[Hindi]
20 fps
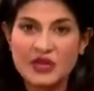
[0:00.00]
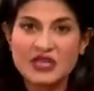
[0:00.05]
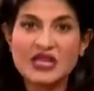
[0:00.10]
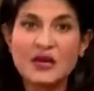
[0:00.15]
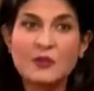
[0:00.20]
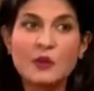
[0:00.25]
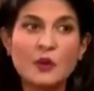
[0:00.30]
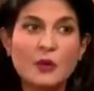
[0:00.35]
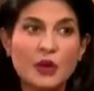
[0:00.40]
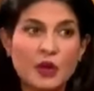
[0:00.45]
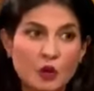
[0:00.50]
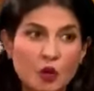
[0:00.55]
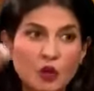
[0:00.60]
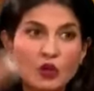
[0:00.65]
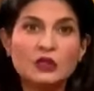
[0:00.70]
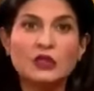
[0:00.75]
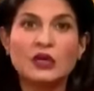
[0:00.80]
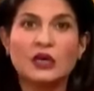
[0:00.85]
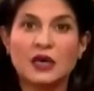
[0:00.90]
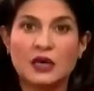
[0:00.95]
मिर्जापुर में
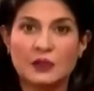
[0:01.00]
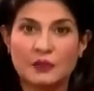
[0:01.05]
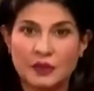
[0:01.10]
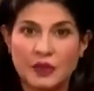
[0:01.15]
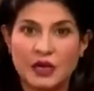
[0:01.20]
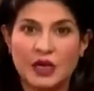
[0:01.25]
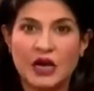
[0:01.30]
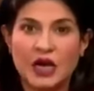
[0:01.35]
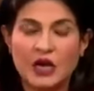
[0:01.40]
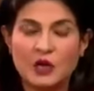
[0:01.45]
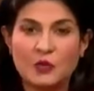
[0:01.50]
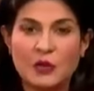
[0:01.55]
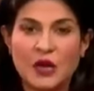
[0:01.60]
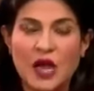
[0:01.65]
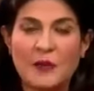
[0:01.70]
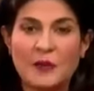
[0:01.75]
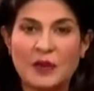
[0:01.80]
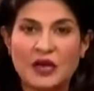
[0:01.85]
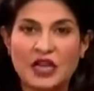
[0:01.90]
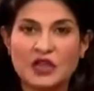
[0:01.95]
खुद
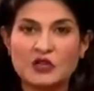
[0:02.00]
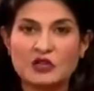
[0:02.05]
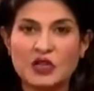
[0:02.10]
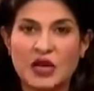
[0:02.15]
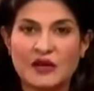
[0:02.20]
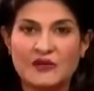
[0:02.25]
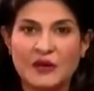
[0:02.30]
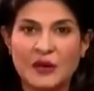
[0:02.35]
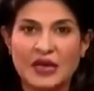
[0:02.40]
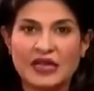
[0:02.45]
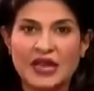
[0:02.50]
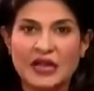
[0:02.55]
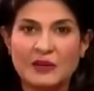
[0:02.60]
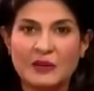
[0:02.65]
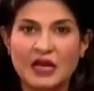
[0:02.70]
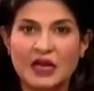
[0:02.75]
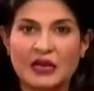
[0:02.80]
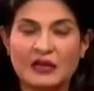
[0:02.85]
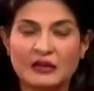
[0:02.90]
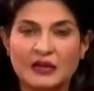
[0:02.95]
अनुप्रिया पटेल चुनावी मैदान
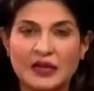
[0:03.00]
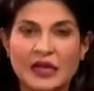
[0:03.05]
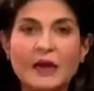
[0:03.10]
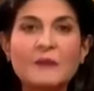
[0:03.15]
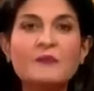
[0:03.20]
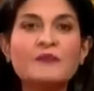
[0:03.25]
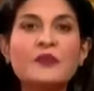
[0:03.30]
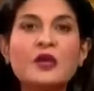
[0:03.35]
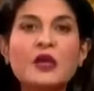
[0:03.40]
में लड़ती हैं